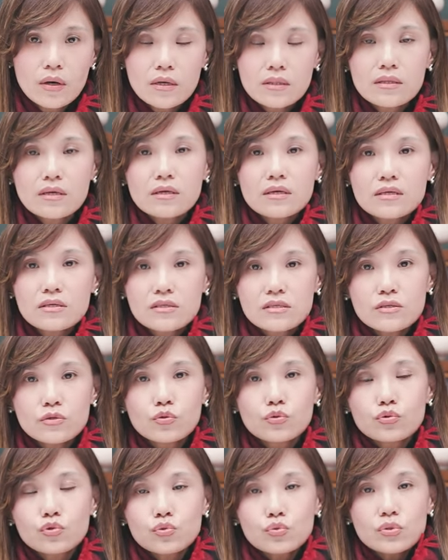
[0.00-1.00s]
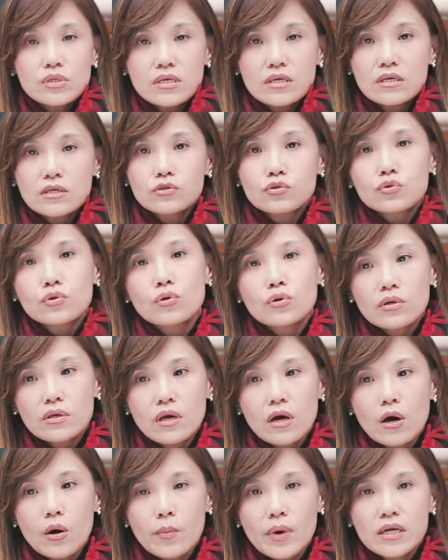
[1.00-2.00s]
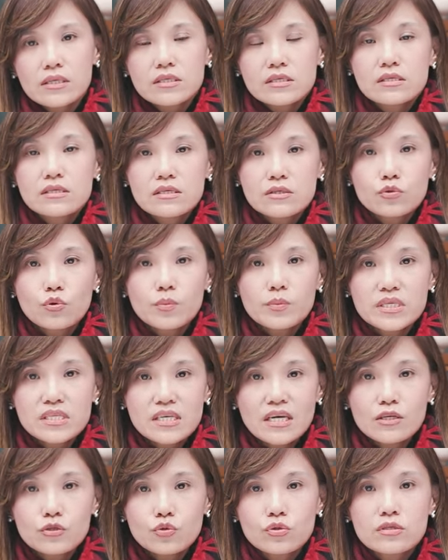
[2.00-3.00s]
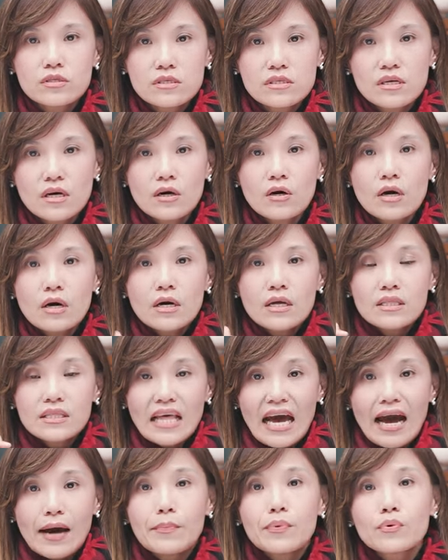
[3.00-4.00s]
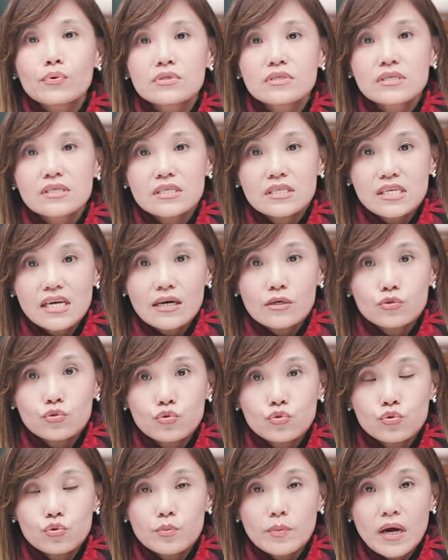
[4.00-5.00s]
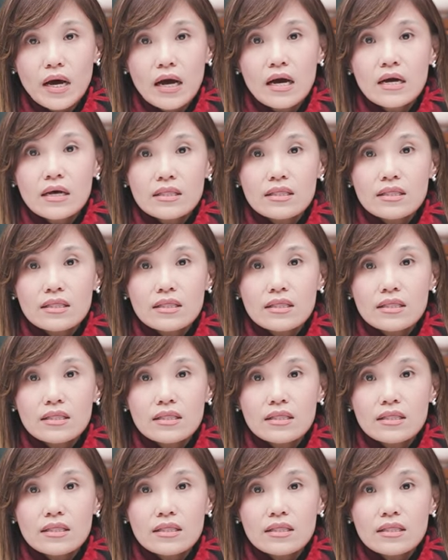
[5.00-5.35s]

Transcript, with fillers: 那可是我输赢很重要吗？其实我们现在就是要打破这个僵局嘛。